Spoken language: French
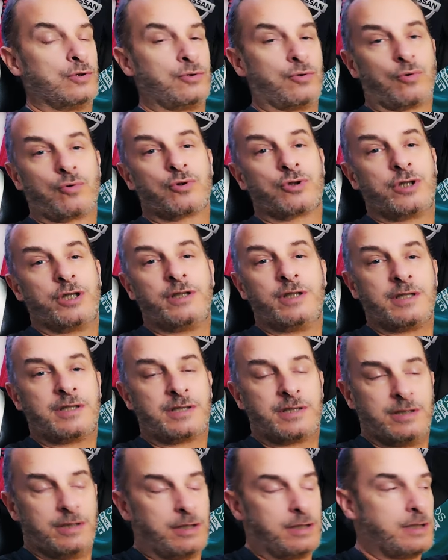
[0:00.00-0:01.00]
Donc j'ai
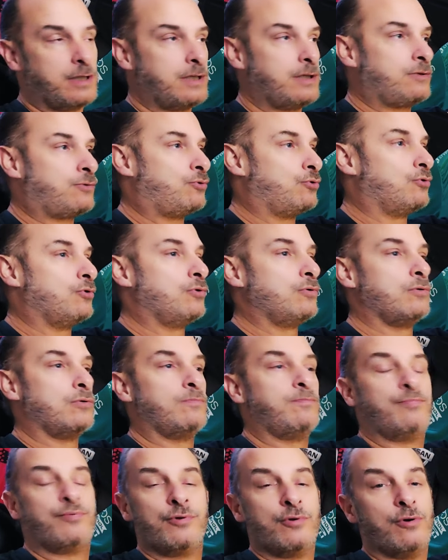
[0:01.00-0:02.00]
décidé
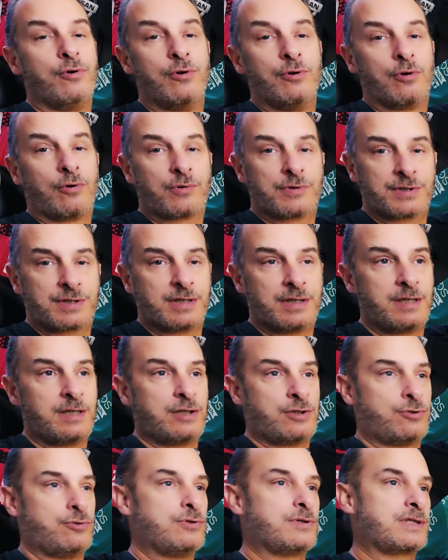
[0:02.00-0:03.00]
de plus le
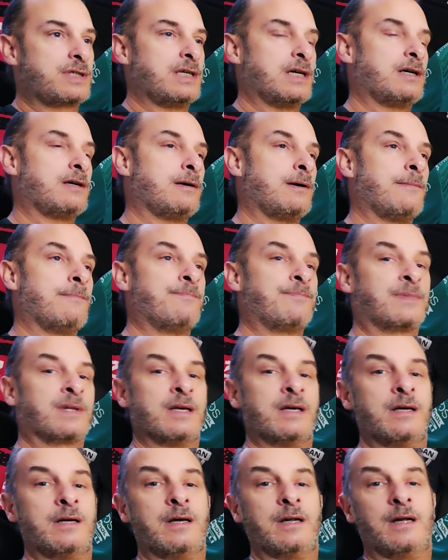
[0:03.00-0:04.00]
lancer jusqu'à
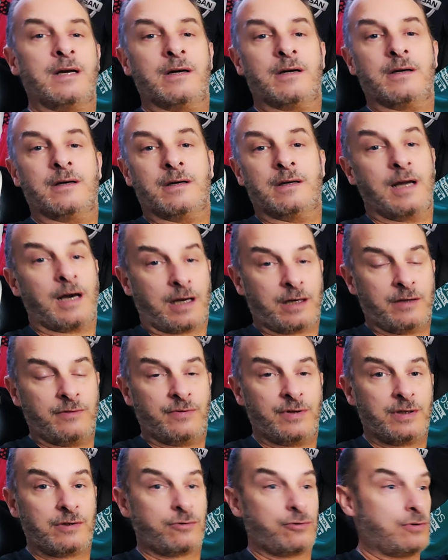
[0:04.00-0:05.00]
euh,
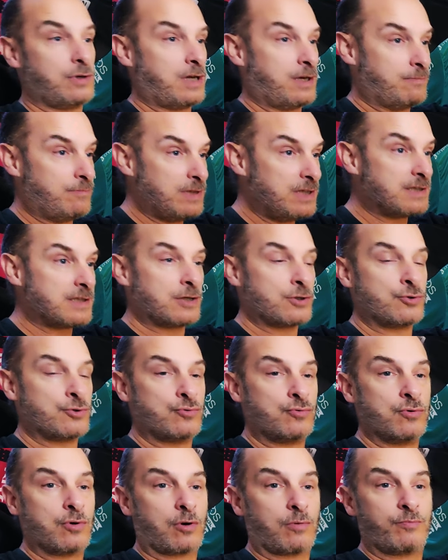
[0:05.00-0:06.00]
l'arrivée de la mise à
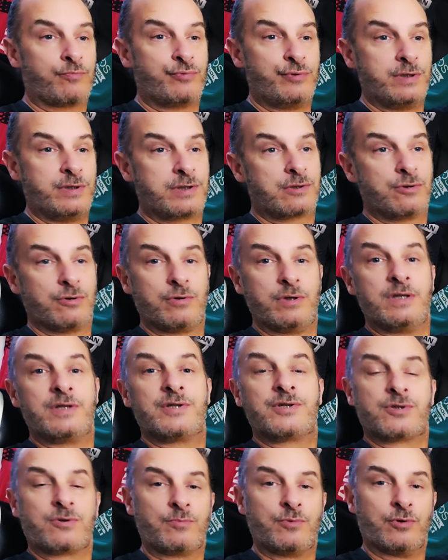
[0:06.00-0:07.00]
jour, puisqu'il
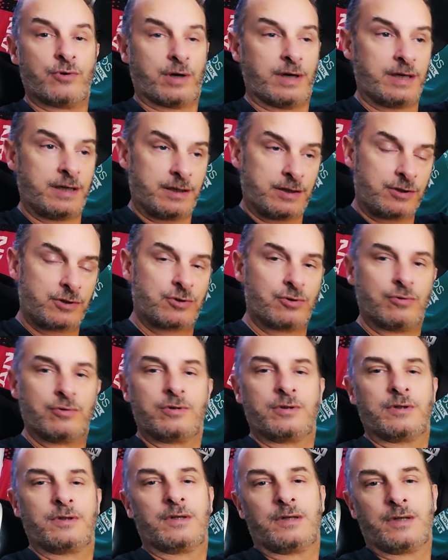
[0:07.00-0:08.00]
semblerait
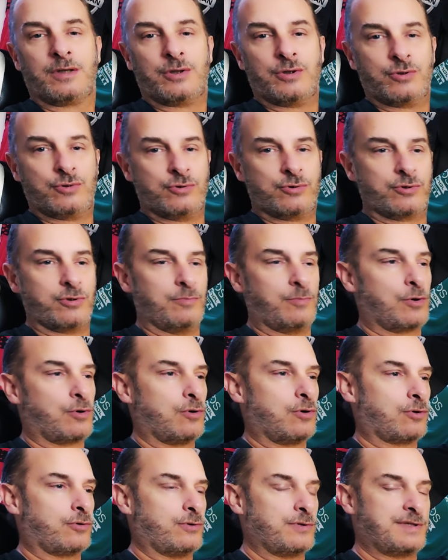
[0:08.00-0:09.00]
que,
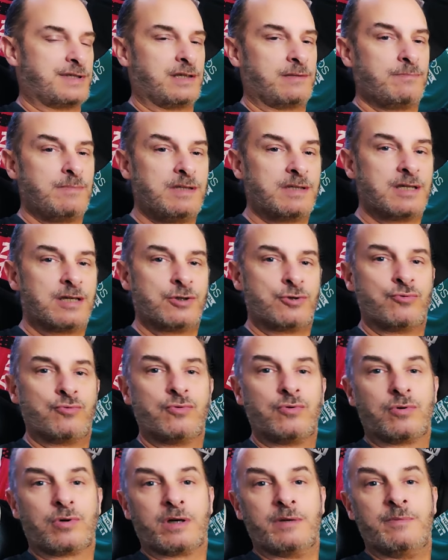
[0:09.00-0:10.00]
justement, lors de cette mise à
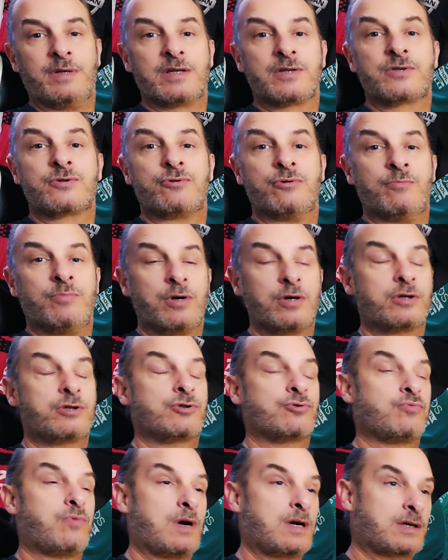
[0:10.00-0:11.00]
jour, eh bien, ce bug
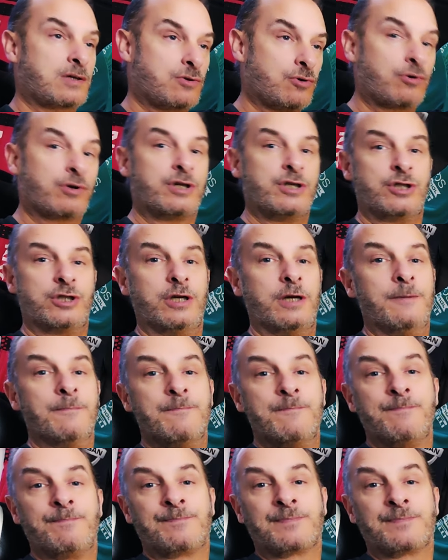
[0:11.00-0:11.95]
soit corrigé.